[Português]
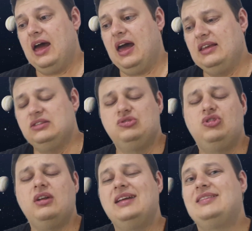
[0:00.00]
a
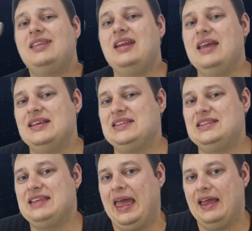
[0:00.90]
idolatria
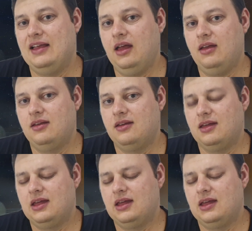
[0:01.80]
cega